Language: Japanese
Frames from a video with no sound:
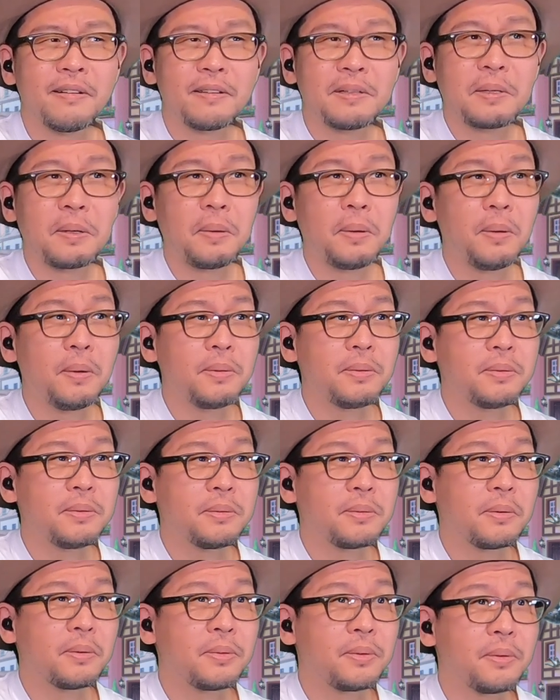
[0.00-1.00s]
どうい
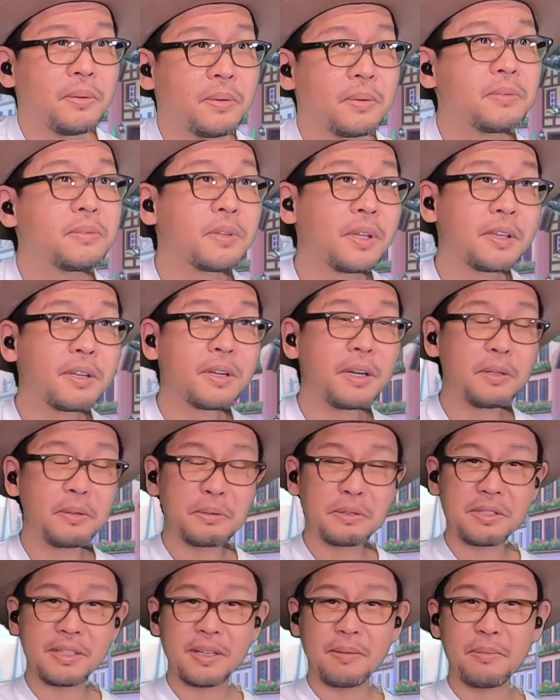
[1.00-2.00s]
うことうんで、イカの
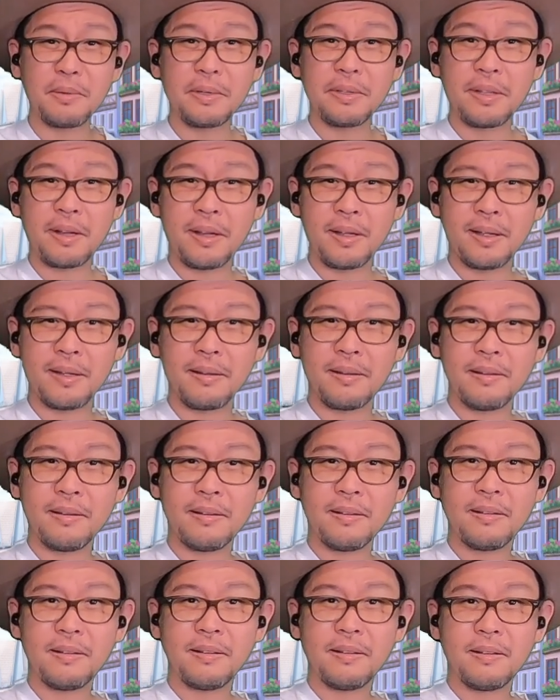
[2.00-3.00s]
おじさんもいな
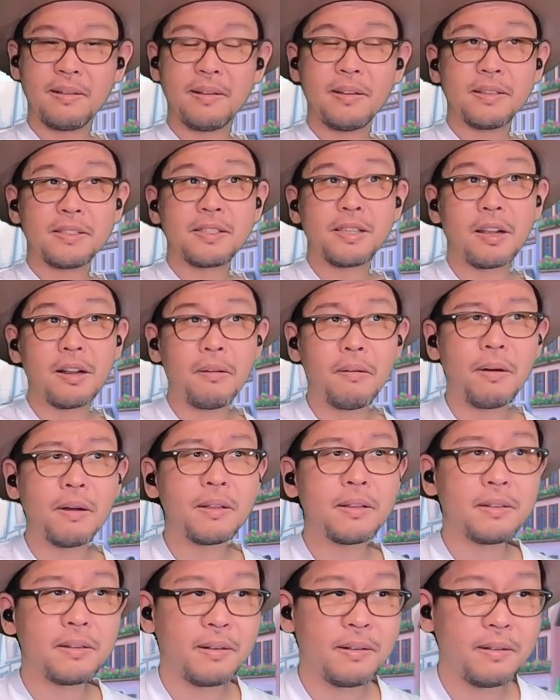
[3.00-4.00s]
い。さらわ
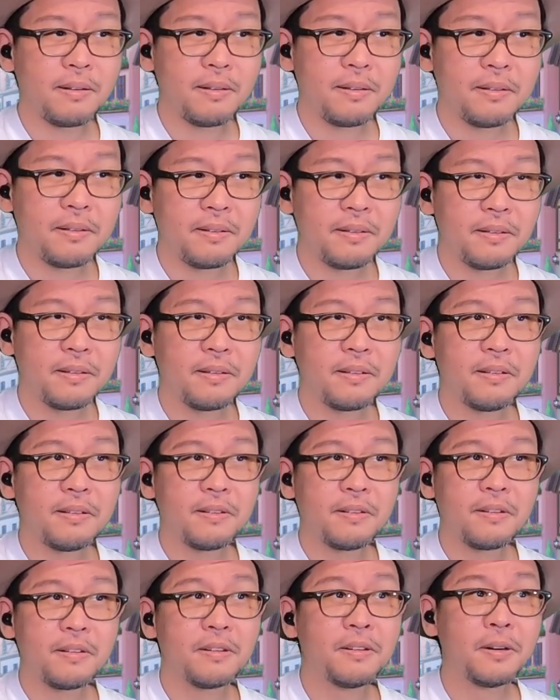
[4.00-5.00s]
れた
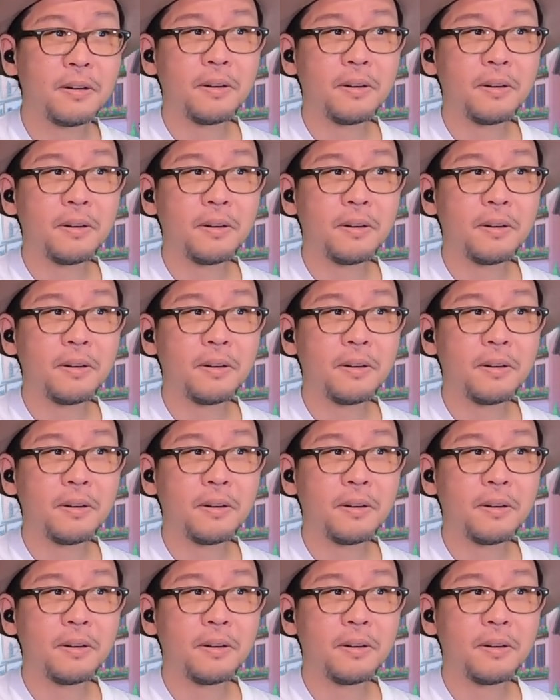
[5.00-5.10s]
う